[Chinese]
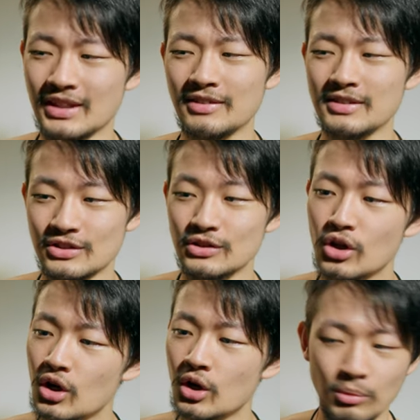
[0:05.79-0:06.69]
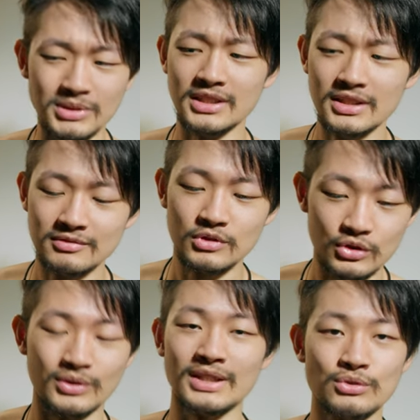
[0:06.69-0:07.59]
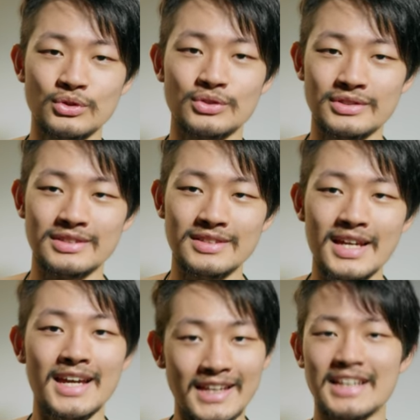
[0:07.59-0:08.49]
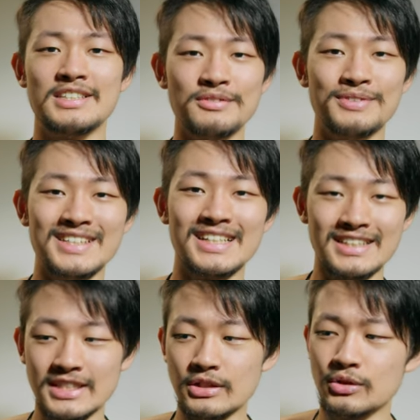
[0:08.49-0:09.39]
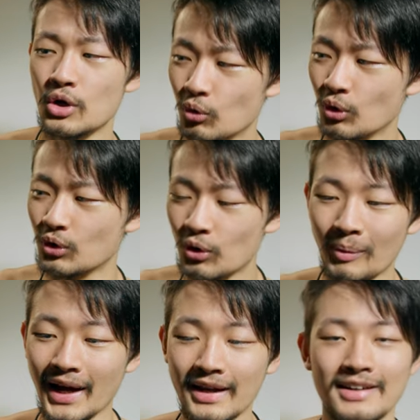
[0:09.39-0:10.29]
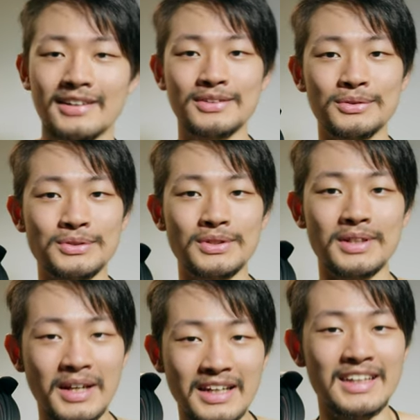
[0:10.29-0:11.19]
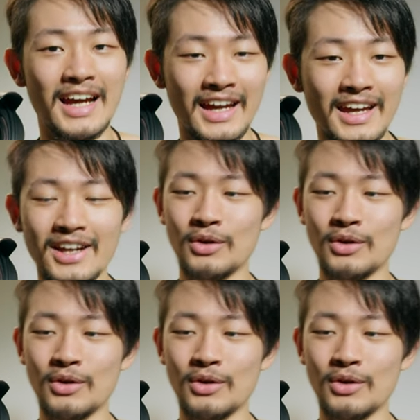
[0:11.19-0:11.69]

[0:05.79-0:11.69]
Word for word: 但是我们今天就单纯就是开心分享一些我购买，然后我觉得很厉害，